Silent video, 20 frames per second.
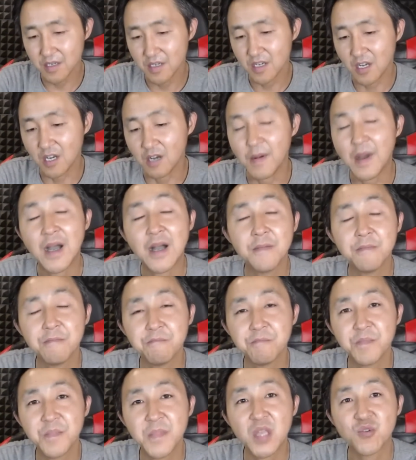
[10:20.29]
好吧？
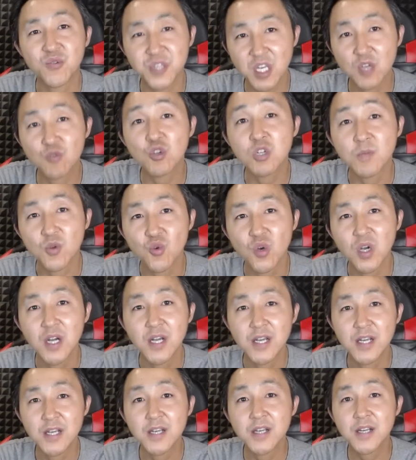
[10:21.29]
那就先说这么多，
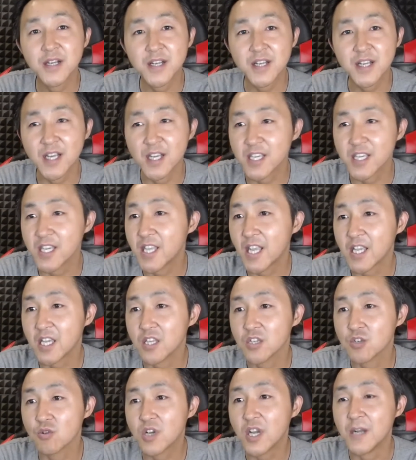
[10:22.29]
感谢大家
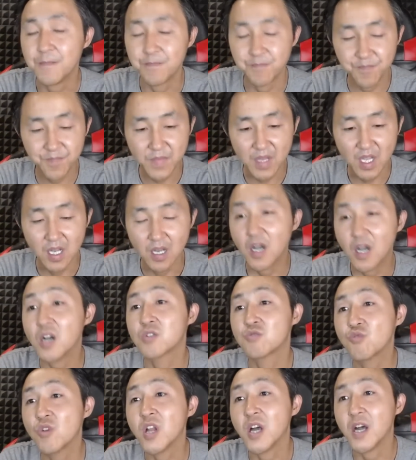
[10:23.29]
的收看。啊，
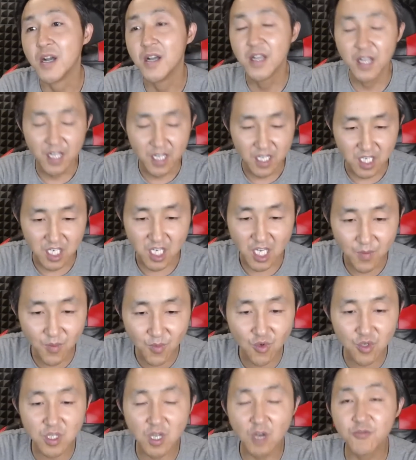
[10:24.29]
对了，节
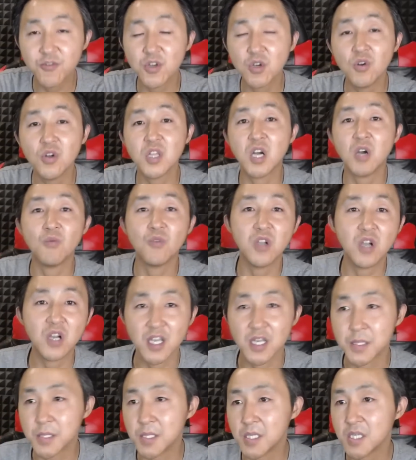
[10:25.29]
目到最后呢，我要
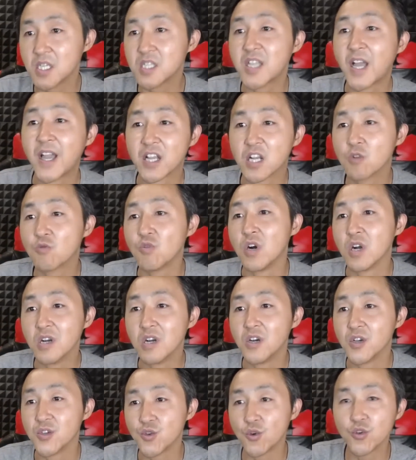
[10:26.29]
给自己打一个广
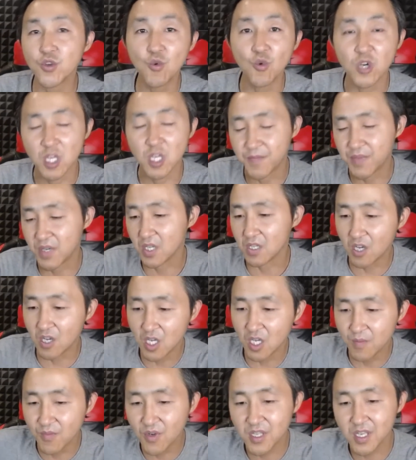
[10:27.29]
告。由于我的频道
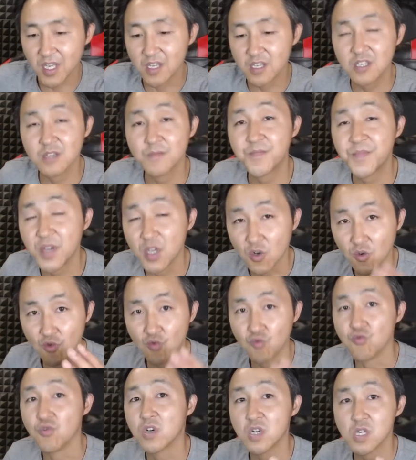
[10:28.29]
呢目前是被
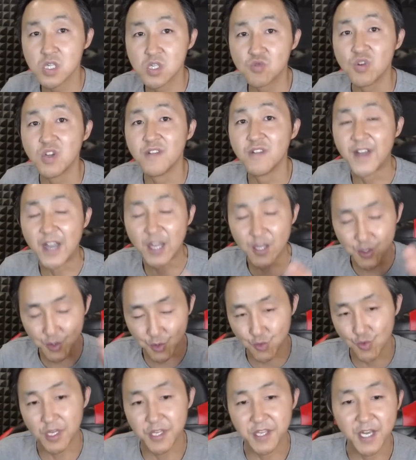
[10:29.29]
谷歌算法
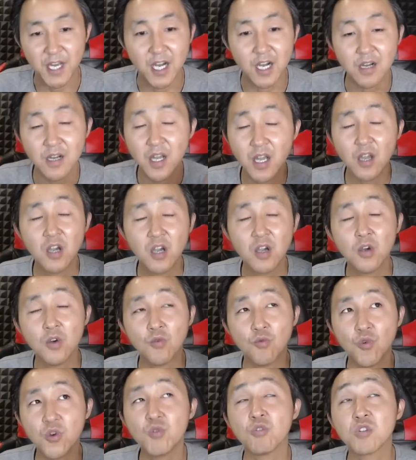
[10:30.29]
雪藏，
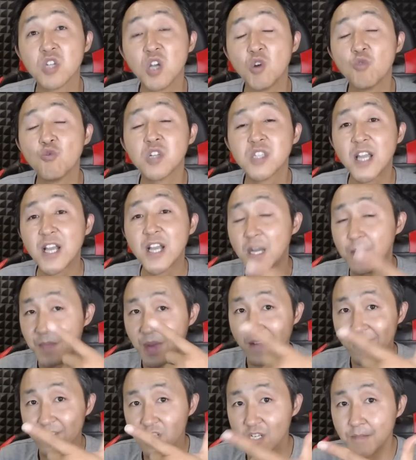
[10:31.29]
我有超过大概
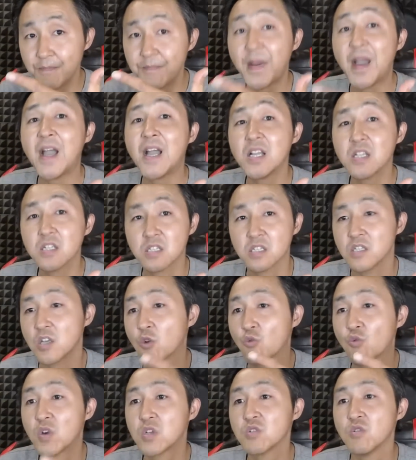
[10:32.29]
百分之八十
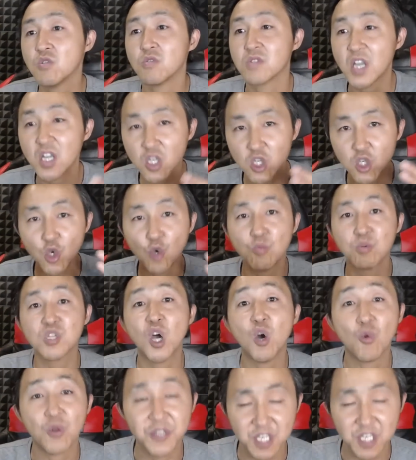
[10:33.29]
的观众他收不
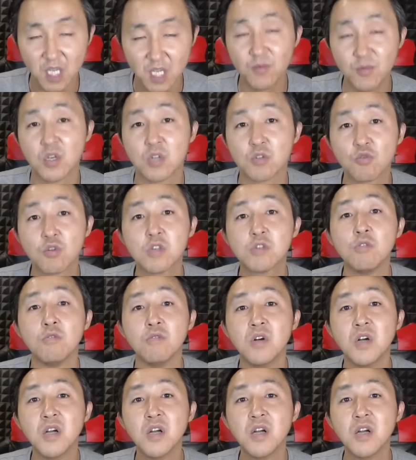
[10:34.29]
到我节目的推送，